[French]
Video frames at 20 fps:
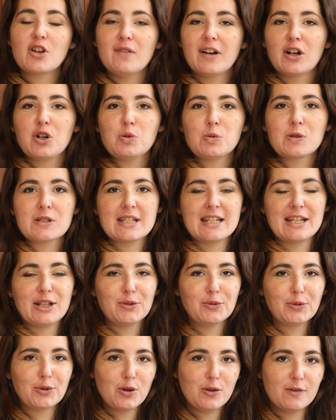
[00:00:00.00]
on va commencer.
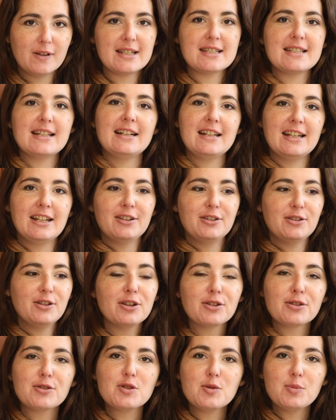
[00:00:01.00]
Donc on va installer
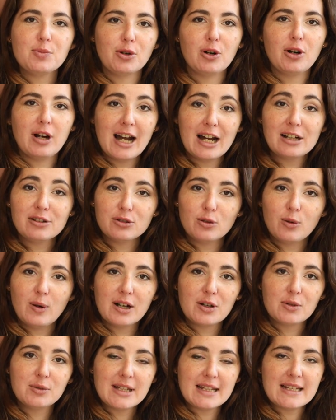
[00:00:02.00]
notre support à
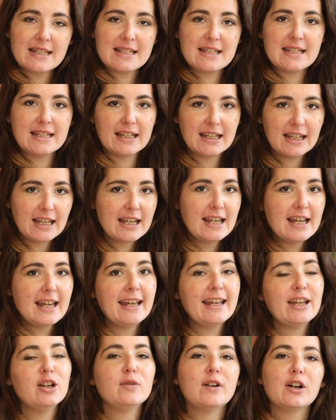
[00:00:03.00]
l'endroit qu'on a décidé
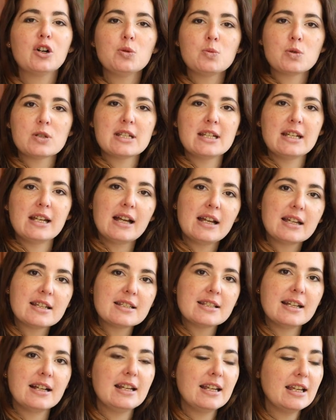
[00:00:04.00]
et on va commencer à
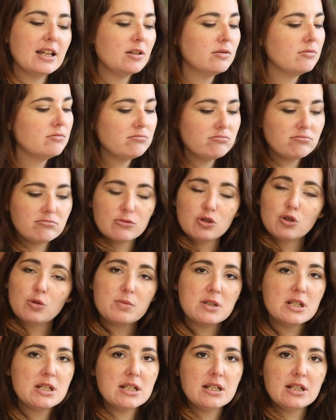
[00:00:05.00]
installer nos
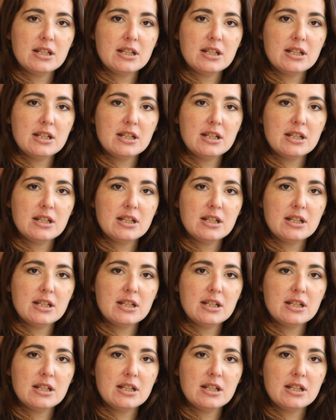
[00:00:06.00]
petites